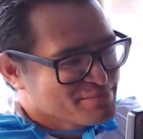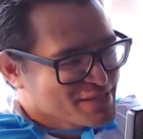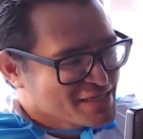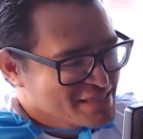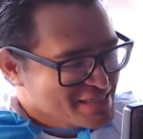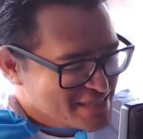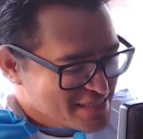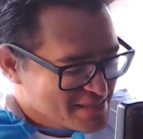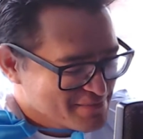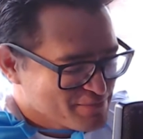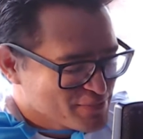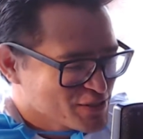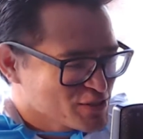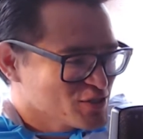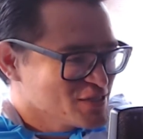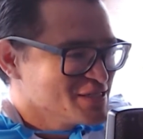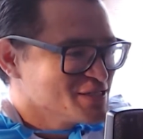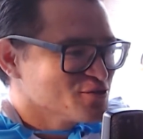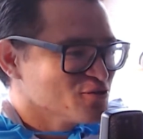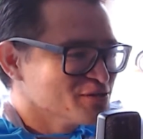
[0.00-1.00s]
para ele
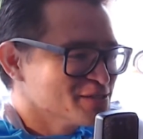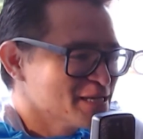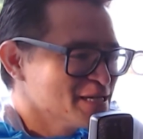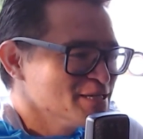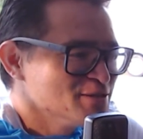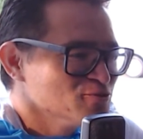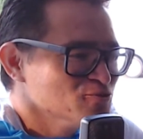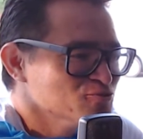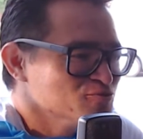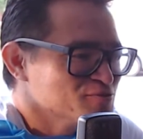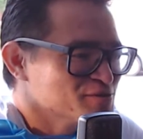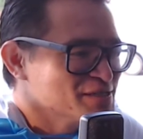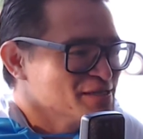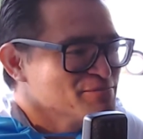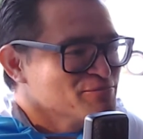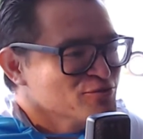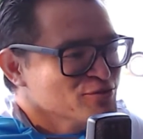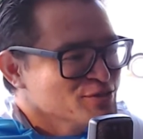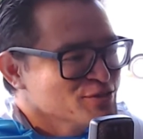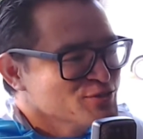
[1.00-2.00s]
se ele só tem lucro
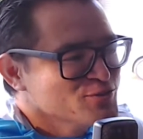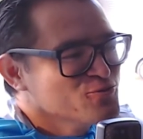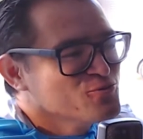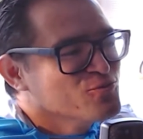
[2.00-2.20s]
depois de